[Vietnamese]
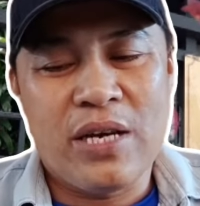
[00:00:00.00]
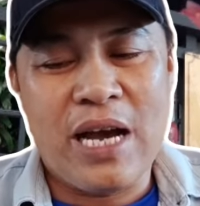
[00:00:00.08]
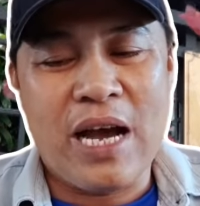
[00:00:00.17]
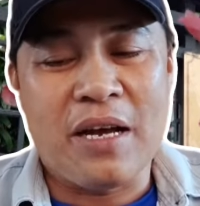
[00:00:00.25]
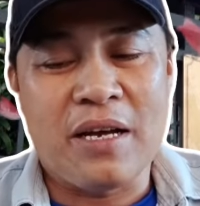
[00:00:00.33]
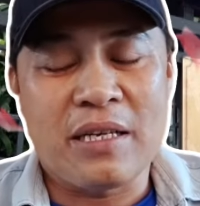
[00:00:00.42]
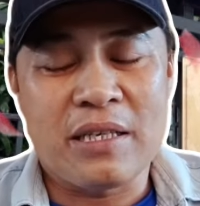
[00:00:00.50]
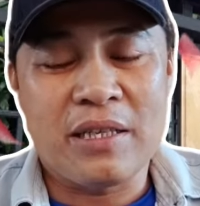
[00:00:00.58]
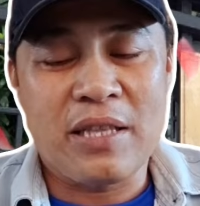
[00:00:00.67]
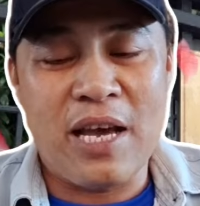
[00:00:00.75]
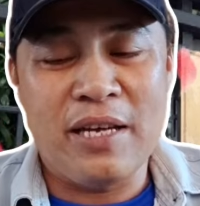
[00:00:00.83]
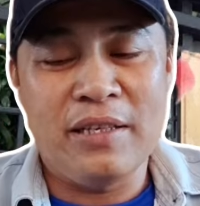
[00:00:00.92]
à,
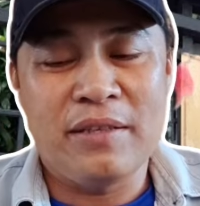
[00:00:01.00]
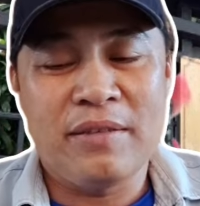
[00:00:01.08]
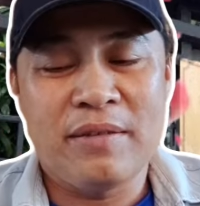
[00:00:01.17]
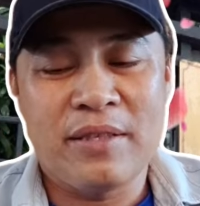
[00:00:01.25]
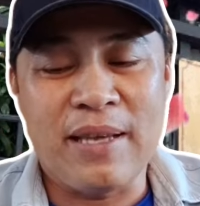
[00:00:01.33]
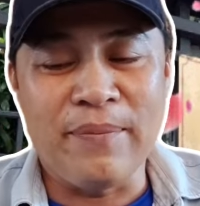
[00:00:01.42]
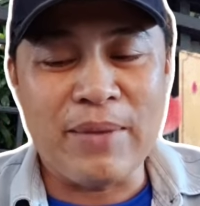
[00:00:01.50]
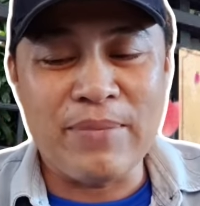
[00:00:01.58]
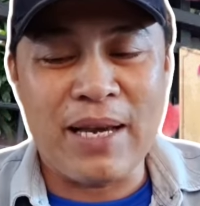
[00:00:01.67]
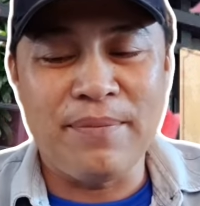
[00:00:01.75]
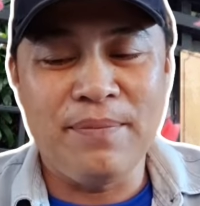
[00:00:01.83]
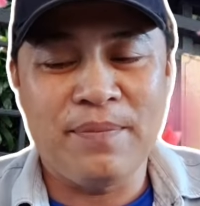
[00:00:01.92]
tên chấm
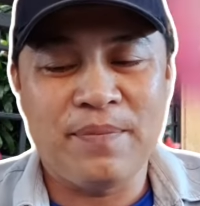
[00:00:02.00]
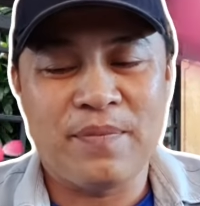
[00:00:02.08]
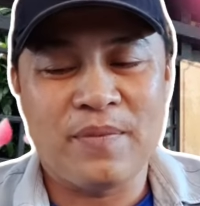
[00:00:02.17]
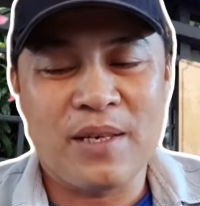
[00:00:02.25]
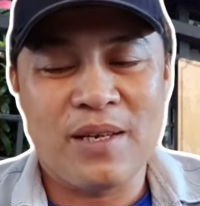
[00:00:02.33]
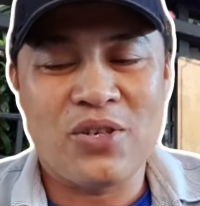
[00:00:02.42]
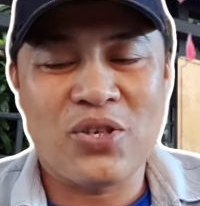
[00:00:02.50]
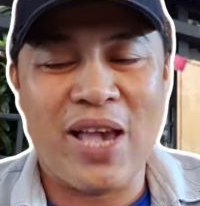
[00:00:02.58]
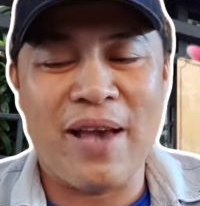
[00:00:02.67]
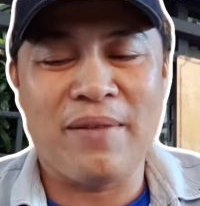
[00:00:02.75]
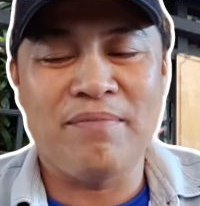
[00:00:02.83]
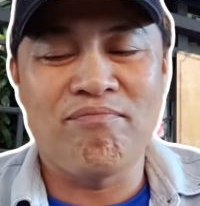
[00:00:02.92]
chấm chấm
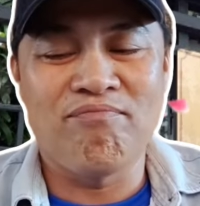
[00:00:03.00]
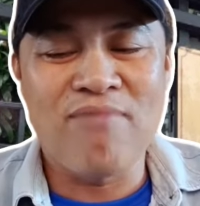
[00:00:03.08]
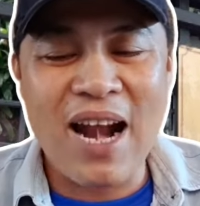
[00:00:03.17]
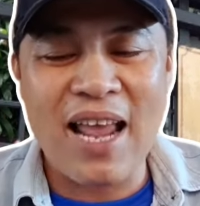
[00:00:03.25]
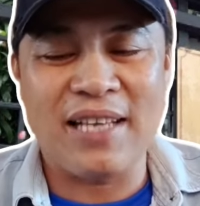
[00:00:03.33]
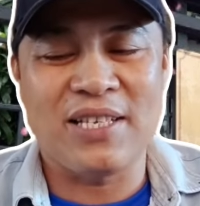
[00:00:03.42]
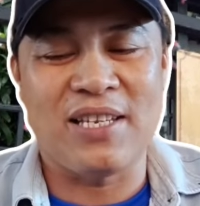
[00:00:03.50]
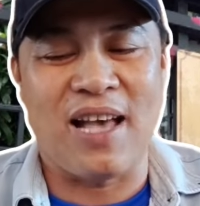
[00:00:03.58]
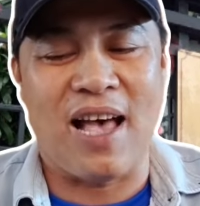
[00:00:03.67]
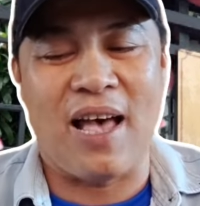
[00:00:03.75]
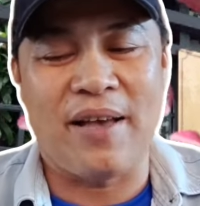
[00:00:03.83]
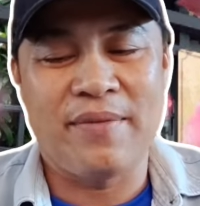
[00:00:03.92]
sang
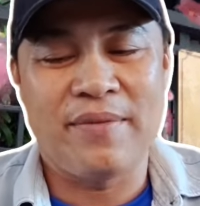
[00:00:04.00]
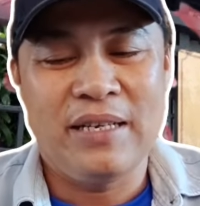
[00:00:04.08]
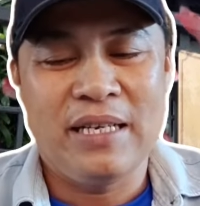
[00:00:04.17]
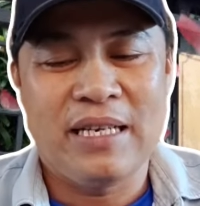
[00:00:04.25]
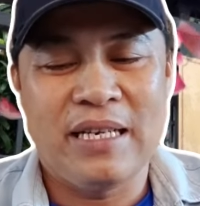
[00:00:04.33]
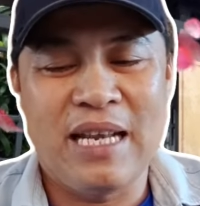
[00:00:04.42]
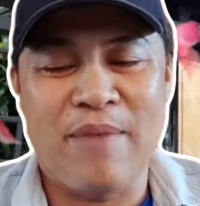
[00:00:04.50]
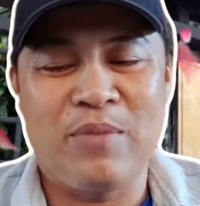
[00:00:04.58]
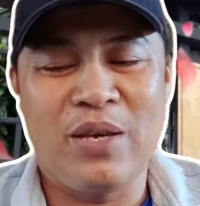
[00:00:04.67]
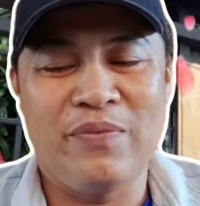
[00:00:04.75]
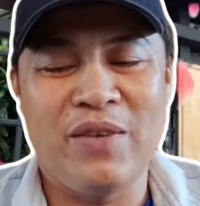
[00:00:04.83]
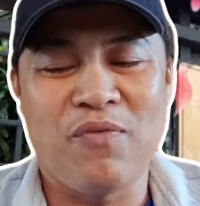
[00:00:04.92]
Malaysia
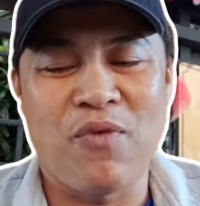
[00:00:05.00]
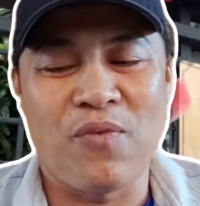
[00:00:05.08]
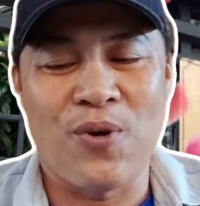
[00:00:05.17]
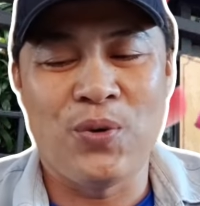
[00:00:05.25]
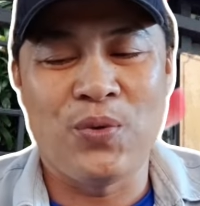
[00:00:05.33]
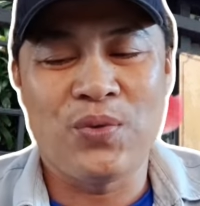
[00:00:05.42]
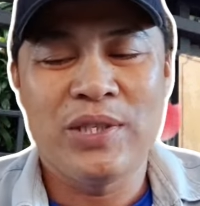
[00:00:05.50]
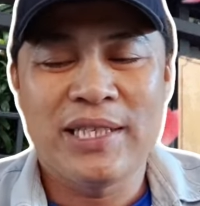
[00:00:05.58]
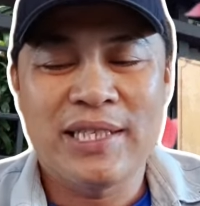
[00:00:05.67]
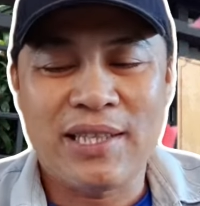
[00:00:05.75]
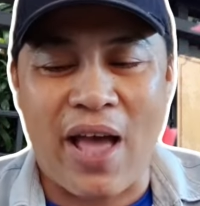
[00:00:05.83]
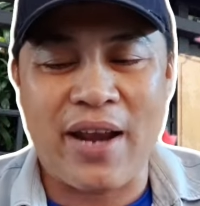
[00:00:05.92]
làm nhân viên phục vụ
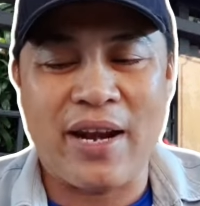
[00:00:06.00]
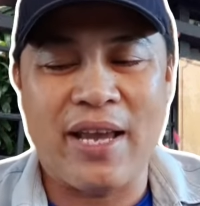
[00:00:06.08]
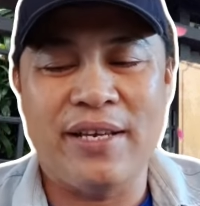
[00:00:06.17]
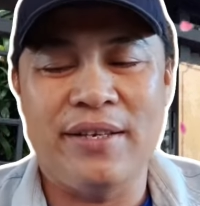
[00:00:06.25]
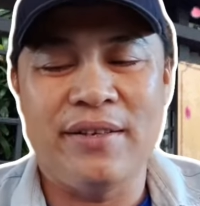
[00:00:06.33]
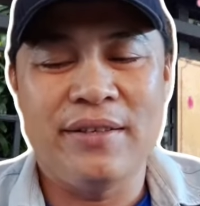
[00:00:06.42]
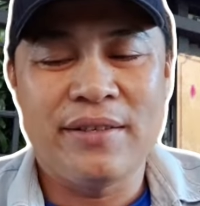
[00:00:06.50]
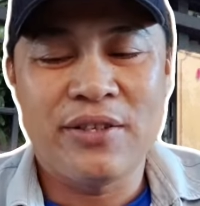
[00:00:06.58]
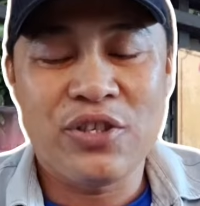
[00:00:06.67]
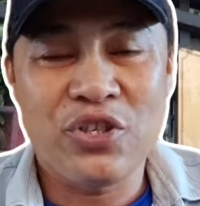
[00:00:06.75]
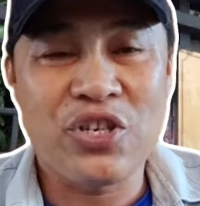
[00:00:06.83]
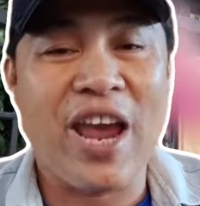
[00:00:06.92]
tại đây
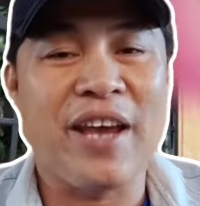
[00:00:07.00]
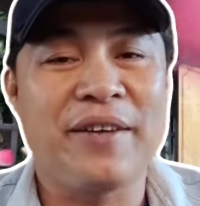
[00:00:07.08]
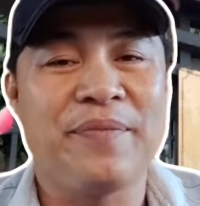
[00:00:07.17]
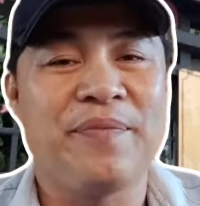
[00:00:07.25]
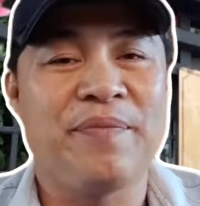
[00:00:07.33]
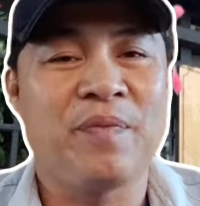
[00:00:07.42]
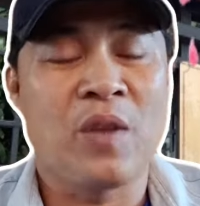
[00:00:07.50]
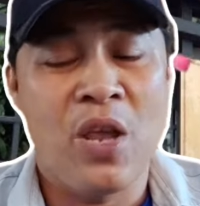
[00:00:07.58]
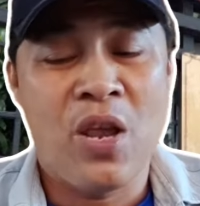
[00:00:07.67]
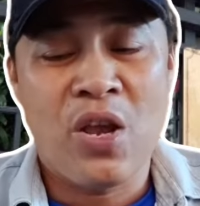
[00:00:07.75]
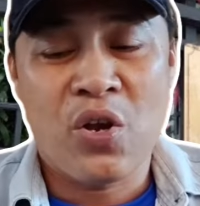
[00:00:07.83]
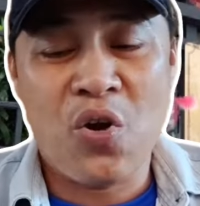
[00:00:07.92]
Trang
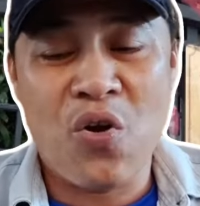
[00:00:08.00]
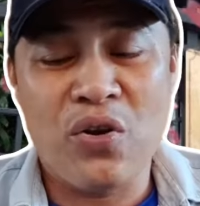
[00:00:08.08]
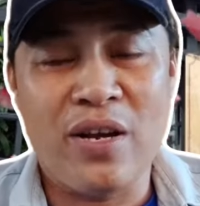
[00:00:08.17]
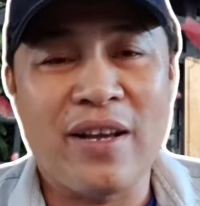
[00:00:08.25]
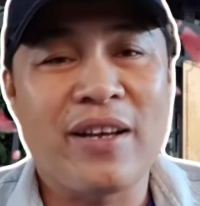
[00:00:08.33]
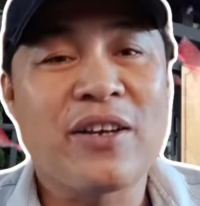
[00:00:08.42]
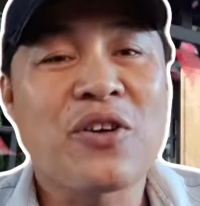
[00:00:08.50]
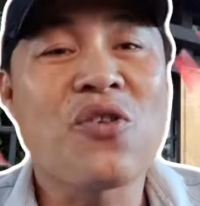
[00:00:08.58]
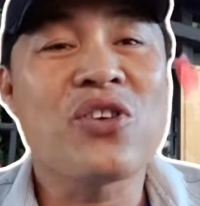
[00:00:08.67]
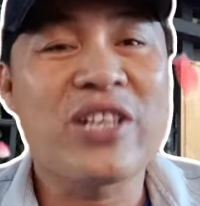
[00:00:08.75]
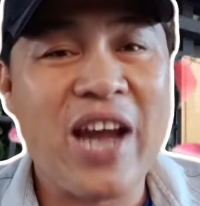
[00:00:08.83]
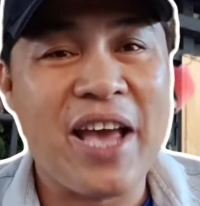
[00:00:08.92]
con
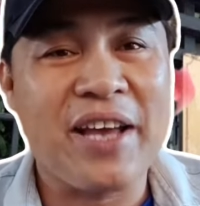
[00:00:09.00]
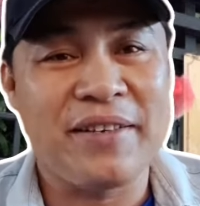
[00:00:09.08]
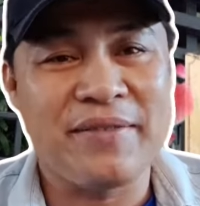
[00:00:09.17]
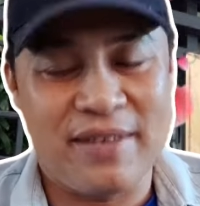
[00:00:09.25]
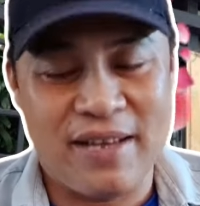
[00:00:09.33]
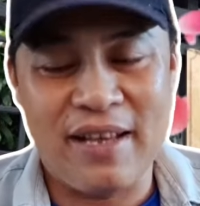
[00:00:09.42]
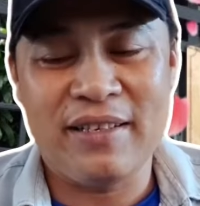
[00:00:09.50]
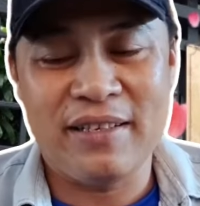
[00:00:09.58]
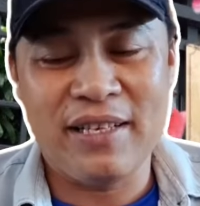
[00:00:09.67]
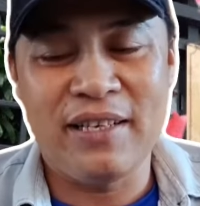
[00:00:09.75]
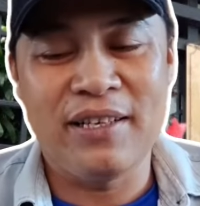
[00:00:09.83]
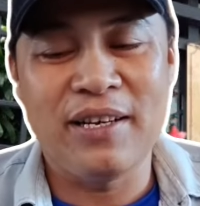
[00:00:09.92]
con trang à,
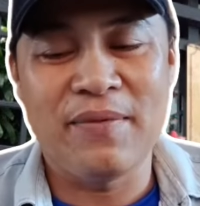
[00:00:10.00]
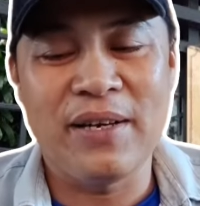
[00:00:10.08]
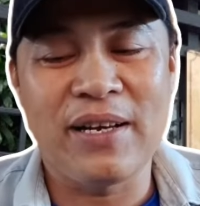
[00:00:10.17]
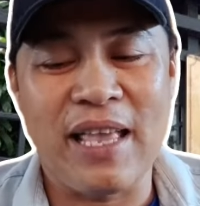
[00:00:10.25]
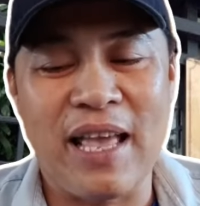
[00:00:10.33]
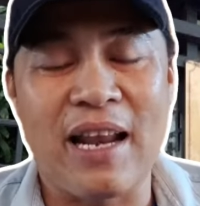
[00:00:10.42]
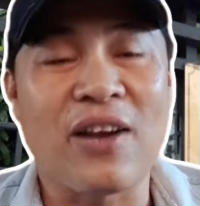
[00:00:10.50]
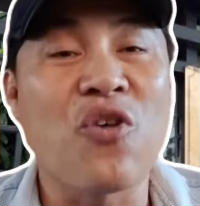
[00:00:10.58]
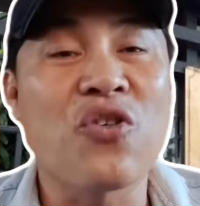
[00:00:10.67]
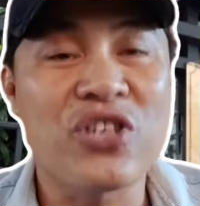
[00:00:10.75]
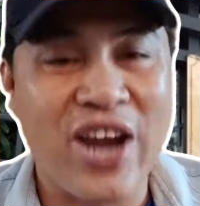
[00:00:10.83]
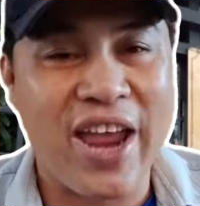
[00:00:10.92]
xin thưa với cả nhà là
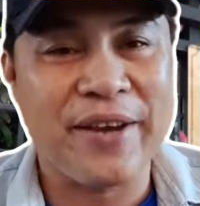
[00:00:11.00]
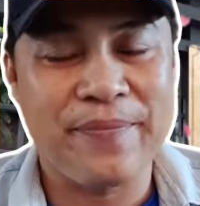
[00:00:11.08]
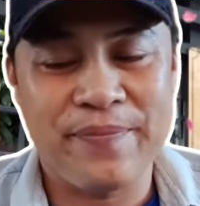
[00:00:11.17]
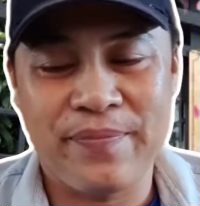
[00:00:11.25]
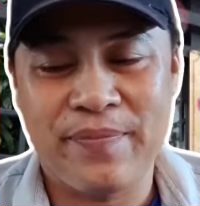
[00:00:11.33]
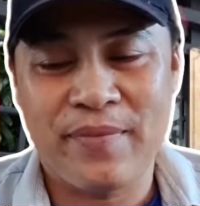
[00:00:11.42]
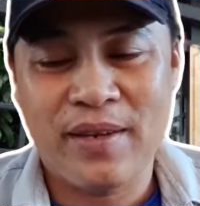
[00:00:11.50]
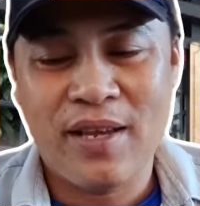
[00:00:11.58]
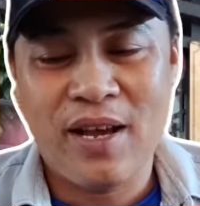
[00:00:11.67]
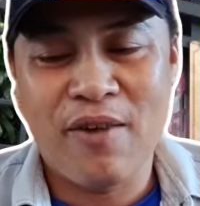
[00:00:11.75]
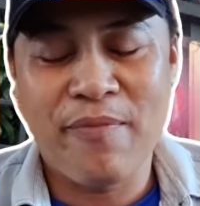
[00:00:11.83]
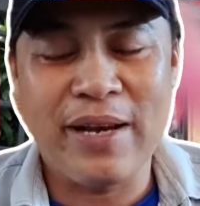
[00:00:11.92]
con trang
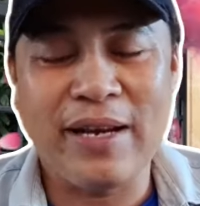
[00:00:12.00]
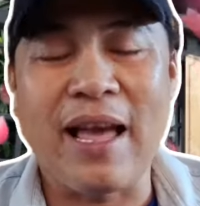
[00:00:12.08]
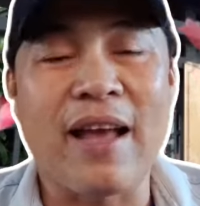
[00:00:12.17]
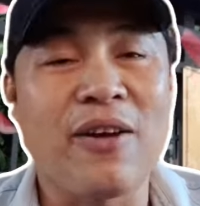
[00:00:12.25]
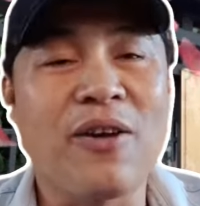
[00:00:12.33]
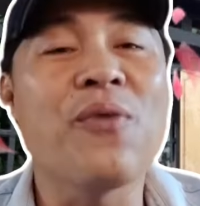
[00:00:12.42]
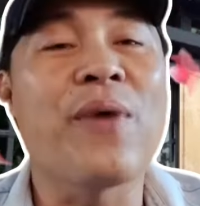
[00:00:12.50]
không biết là nó